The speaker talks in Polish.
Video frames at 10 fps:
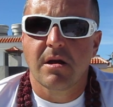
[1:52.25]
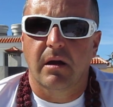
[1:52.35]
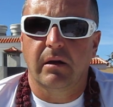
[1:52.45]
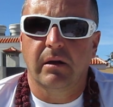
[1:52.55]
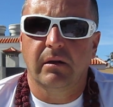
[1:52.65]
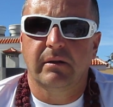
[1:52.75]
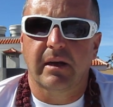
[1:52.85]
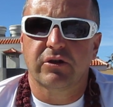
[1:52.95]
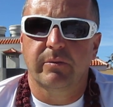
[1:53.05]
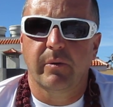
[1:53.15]
e,
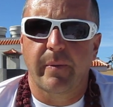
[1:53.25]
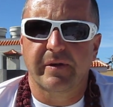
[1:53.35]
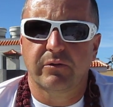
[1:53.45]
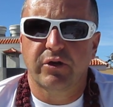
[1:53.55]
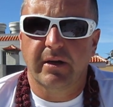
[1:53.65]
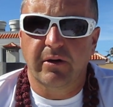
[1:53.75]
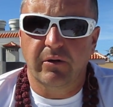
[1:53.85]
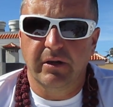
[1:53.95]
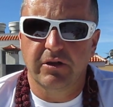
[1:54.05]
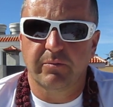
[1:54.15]
tak żeby po prostu się
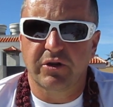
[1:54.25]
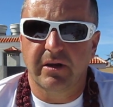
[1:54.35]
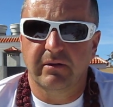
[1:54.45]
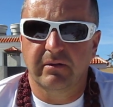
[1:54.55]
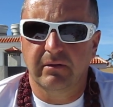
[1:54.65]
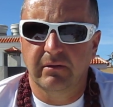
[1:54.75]
chronić przed